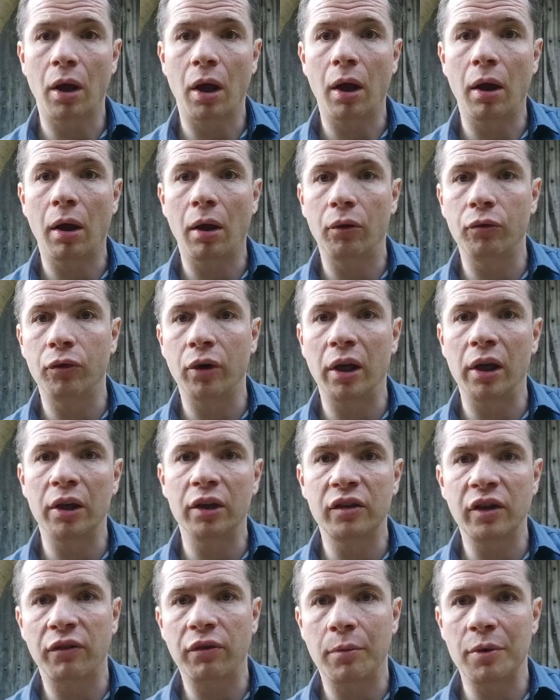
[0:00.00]
Euh, vous verrez,
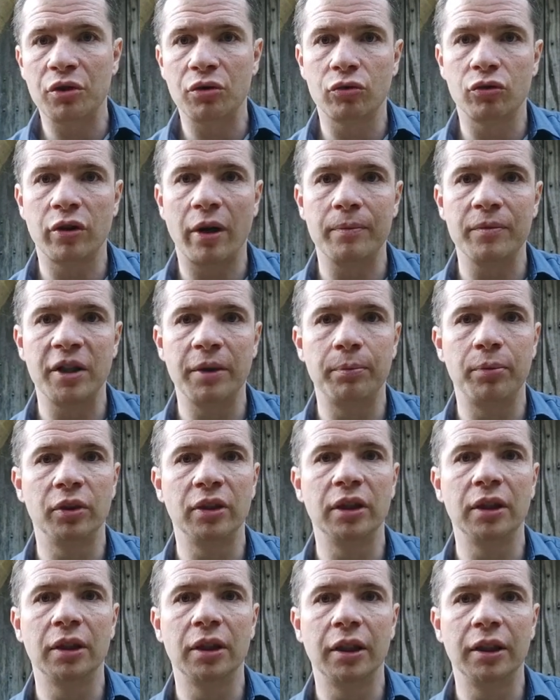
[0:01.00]
les informations sont un petit peu
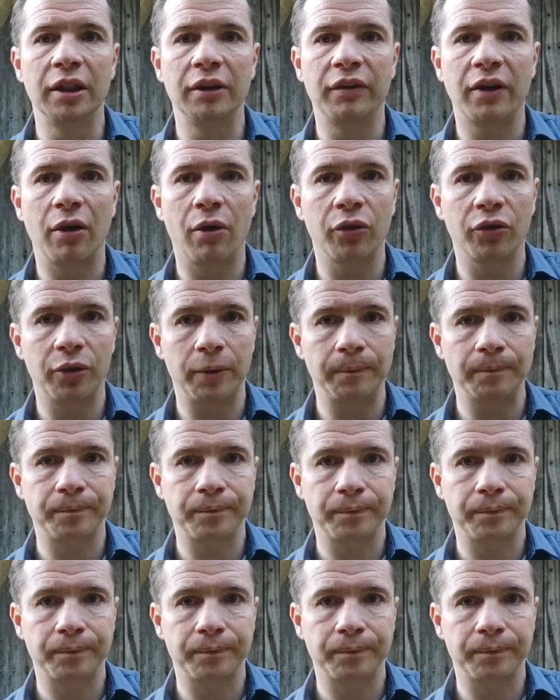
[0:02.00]
différentes.